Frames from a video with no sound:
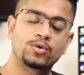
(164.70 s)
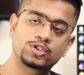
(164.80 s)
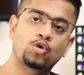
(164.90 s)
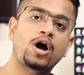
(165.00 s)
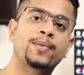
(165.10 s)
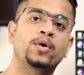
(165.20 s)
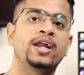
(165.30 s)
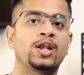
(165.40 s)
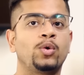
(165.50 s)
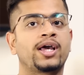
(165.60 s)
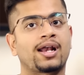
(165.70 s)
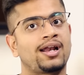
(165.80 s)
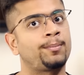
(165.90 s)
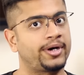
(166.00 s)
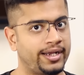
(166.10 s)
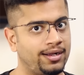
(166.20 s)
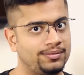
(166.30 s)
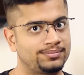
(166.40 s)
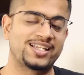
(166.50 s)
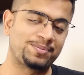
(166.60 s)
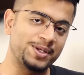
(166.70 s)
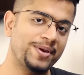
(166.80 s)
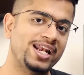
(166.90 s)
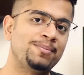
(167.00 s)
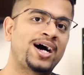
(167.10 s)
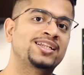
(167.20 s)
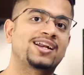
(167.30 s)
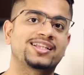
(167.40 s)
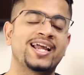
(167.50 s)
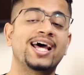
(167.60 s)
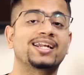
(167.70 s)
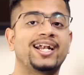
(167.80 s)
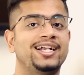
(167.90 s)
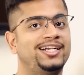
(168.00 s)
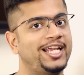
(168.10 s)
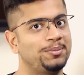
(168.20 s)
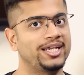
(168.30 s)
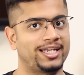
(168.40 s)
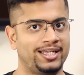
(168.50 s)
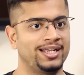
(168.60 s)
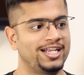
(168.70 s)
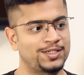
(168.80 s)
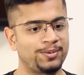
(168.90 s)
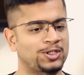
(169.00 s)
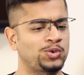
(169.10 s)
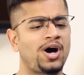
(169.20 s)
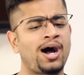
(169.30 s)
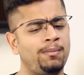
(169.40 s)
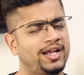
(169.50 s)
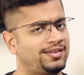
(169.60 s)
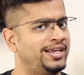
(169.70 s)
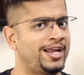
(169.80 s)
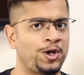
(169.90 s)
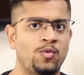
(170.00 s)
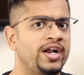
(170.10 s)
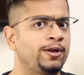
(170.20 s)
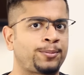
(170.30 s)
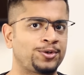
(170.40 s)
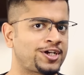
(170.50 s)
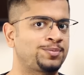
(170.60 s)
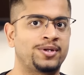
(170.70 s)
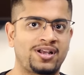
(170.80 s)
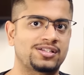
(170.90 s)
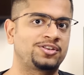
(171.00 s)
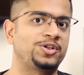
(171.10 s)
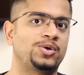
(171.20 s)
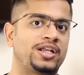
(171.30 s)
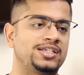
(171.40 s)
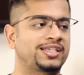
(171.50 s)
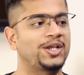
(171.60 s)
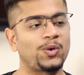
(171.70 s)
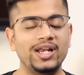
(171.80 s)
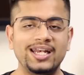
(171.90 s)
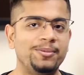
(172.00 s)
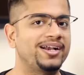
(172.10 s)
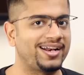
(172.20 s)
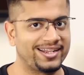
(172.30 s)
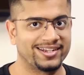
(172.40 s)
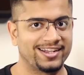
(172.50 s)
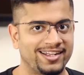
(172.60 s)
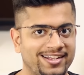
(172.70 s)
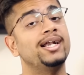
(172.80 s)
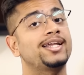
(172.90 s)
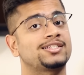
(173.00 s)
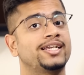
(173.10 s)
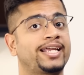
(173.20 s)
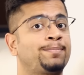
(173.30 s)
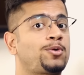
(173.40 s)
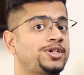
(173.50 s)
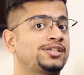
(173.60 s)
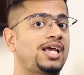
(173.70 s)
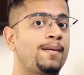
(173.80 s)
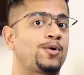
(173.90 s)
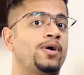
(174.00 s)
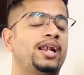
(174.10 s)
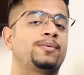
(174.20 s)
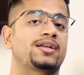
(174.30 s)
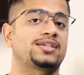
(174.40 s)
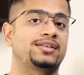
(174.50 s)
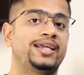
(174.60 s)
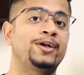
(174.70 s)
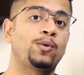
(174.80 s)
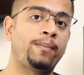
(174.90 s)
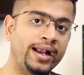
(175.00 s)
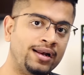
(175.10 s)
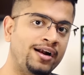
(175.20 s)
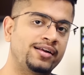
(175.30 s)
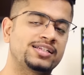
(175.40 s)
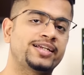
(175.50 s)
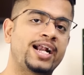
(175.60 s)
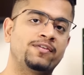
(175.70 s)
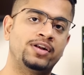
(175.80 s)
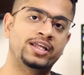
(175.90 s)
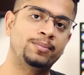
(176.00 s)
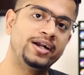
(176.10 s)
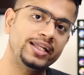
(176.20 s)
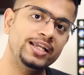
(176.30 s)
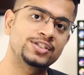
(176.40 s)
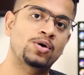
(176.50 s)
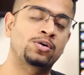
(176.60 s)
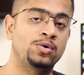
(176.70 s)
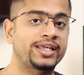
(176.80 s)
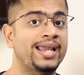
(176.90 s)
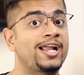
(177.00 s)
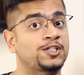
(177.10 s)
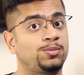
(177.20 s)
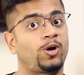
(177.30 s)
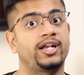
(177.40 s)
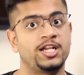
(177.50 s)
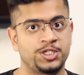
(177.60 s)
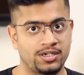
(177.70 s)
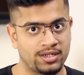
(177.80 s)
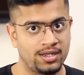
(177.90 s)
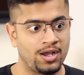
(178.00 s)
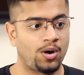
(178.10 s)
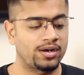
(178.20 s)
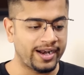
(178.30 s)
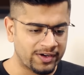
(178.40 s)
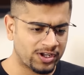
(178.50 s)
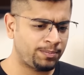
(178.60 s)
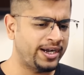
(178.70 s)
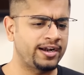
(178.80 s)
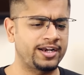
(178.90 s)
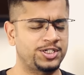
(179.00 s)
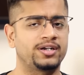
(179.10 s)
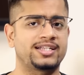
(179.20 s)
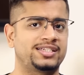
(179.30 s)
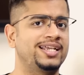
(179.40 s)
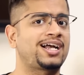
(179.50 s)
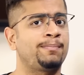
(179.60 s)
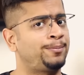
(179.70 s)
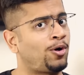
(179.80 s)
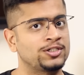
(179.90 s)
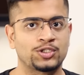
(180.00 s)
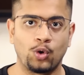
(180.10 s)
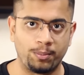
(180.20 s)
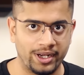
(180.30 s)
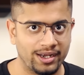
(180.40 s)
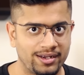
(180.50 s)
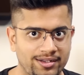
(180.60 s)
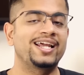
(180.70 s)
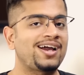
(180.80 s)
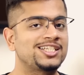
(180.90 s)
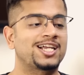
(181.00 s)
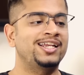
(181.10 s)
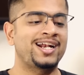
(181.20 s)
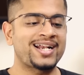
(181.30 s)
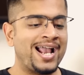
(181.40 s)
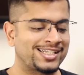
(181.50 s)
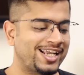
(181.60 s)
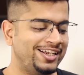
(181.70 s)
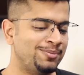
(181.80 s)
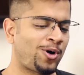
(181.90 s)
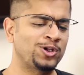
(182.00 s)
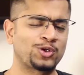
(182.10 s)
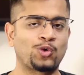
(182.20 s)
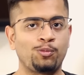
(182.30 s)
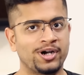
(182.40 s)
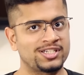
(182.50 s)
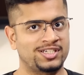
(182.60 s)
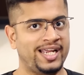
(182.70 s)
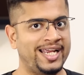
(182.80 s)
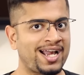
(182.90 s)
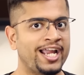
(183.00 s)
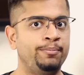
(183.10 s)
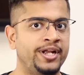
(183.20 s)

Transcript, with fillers: उसको आपको इंक्लूड करना पड़ेगा सबसे पहले बात करते हैं रेड टीमिंग की इस पर तो आप इतने इनोवेटिव प्रोजेक्ट्स बना सकते हो ना जिसकी कोई लिमिट नहीं है पेन टेस्टिंग के प्रोजेक्ट्स आपको हेल्प कर सकते हैं टू बेटर अंडरस्टैंड वलरेबिलिटीज और उनके एक्सप्लॉयटेशन और नेटवर्क पेनेट्रेशन टेस्टिंग का बहुत स्कोप है लेकिन आजकल इन अटैक्स के लिए बहुत रोबस्ट ए